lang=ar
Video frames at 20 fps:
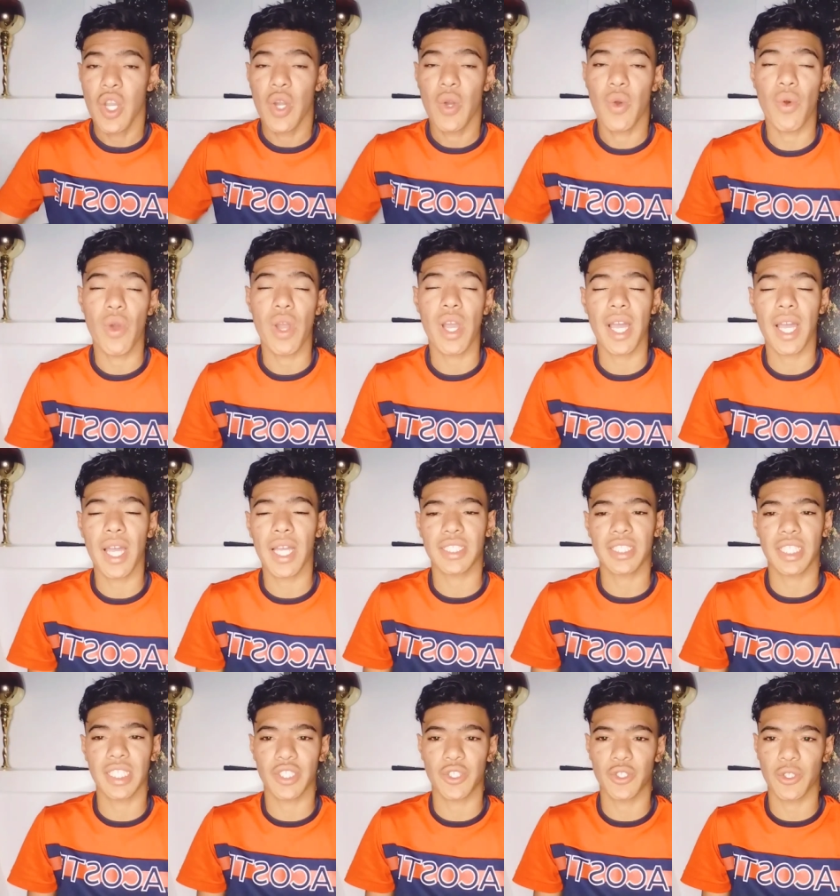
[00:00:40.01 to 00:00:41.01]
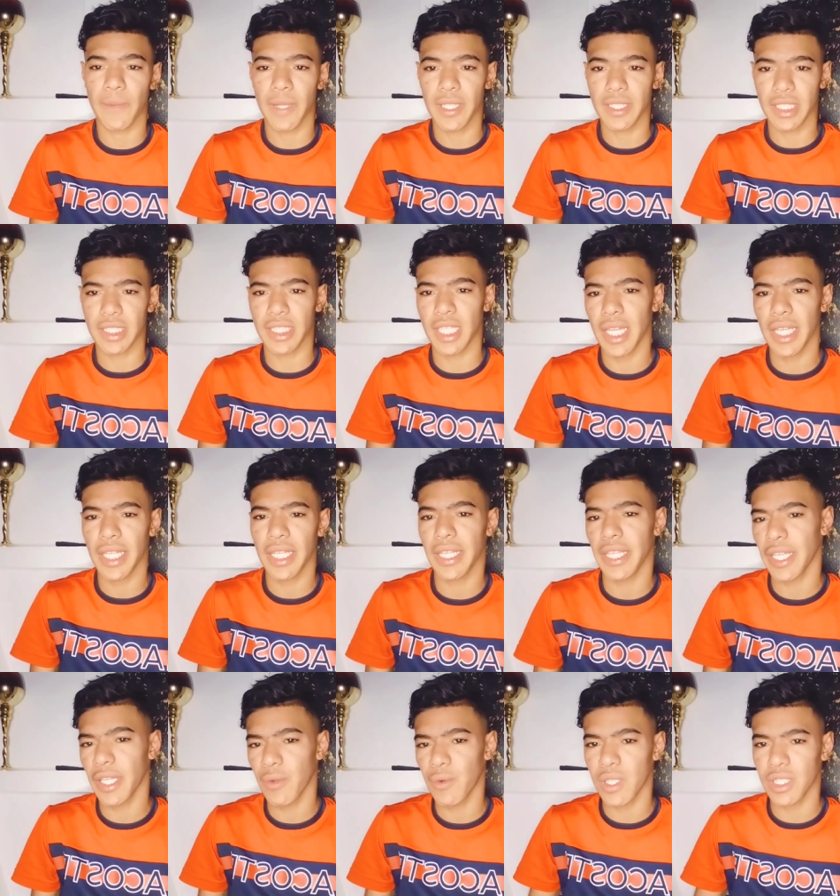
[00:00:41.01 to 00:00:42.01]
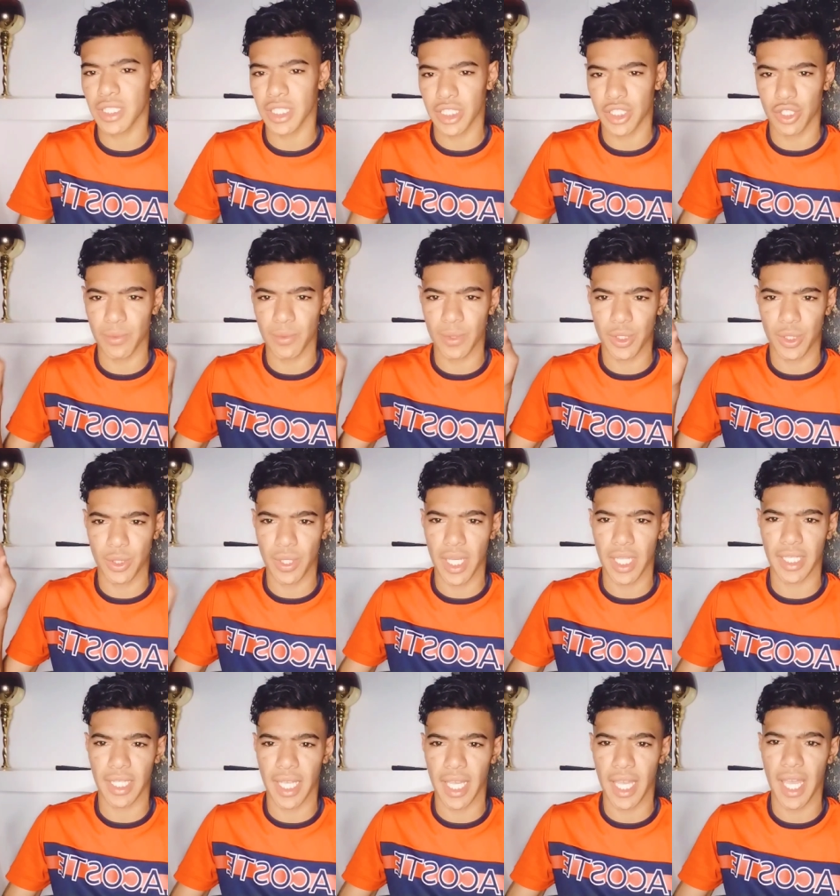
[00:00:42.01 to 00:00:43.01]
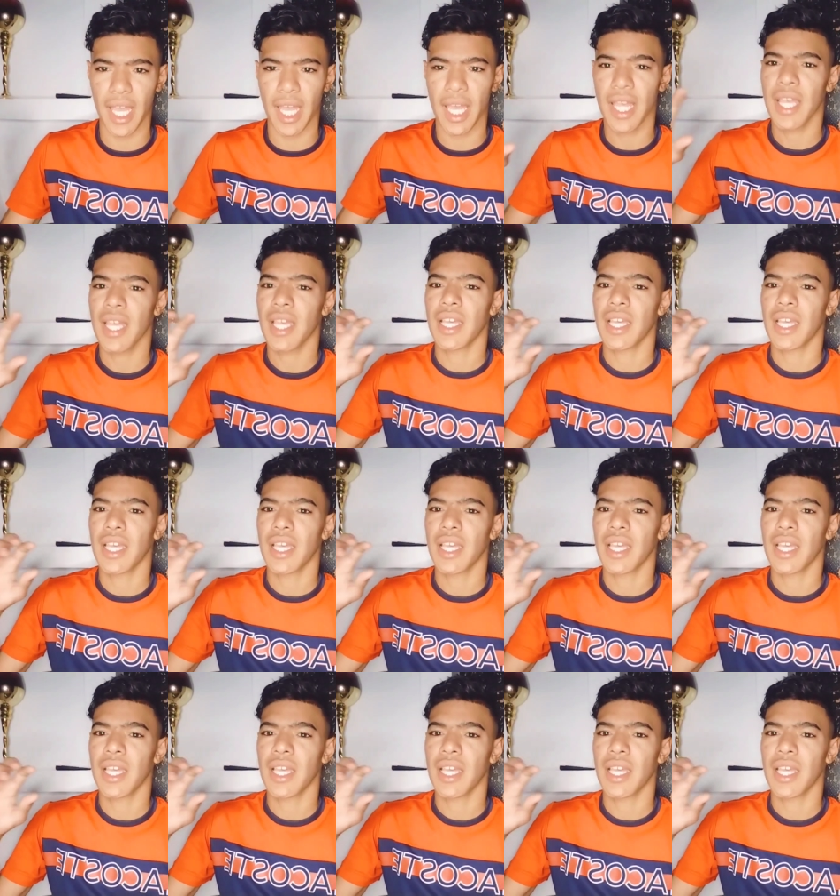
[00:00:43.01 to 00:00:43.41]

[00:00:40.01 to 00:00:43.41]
وتشتم الجزائريين وتشتم الشهداء